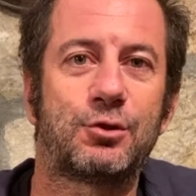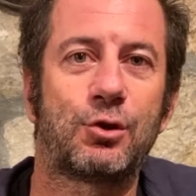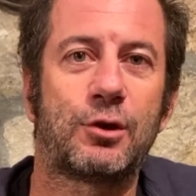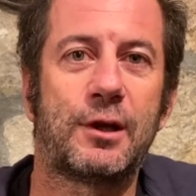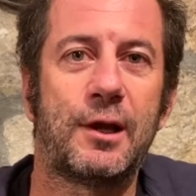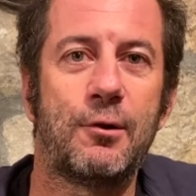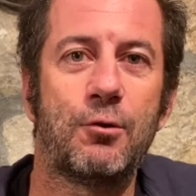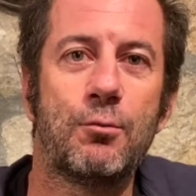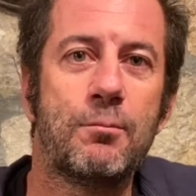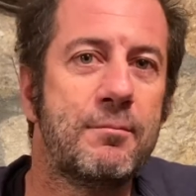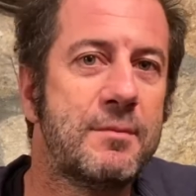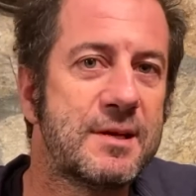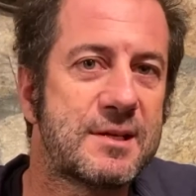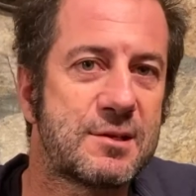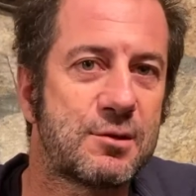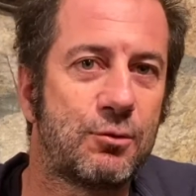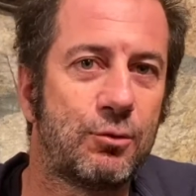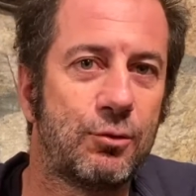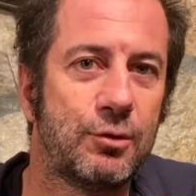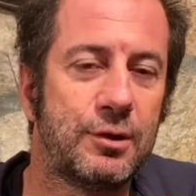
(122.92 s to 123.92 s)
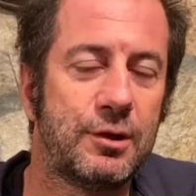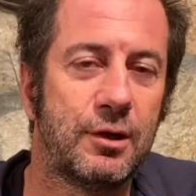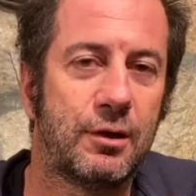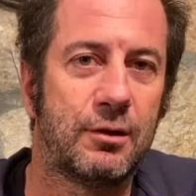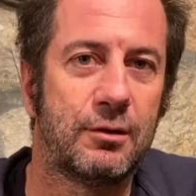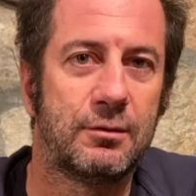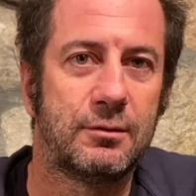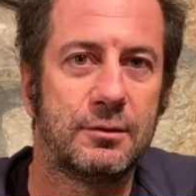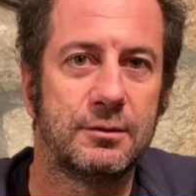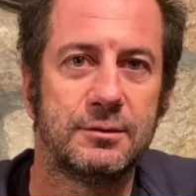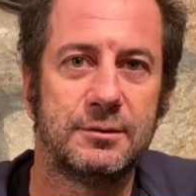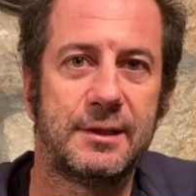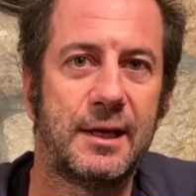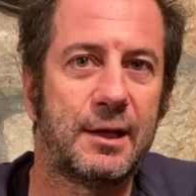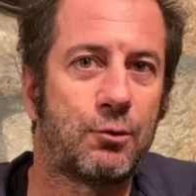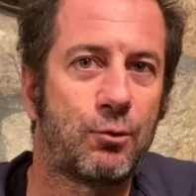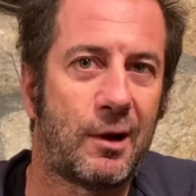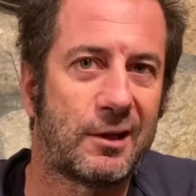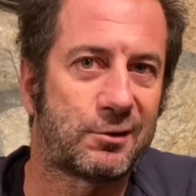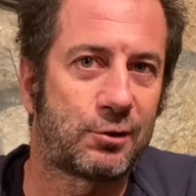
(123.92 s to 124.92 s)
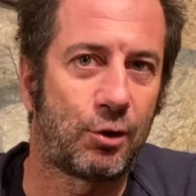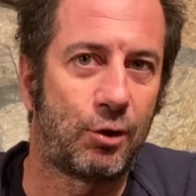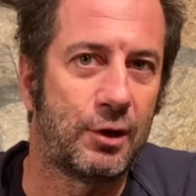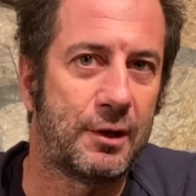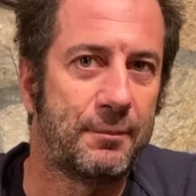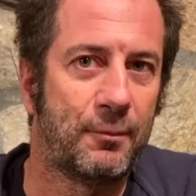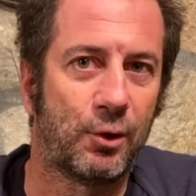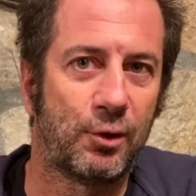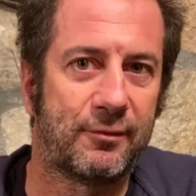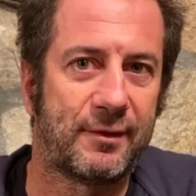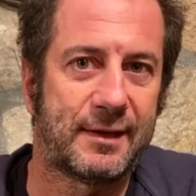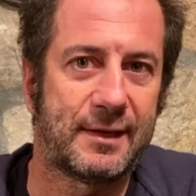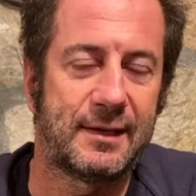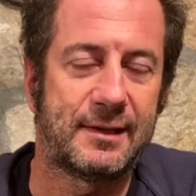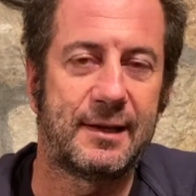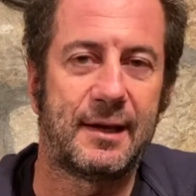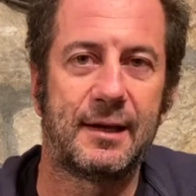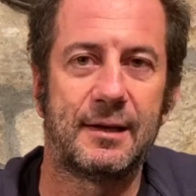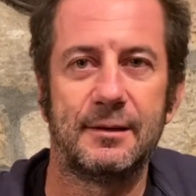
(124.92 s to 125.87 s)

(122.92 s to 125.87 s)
che un miscuglio dei quattro oli monovarietali.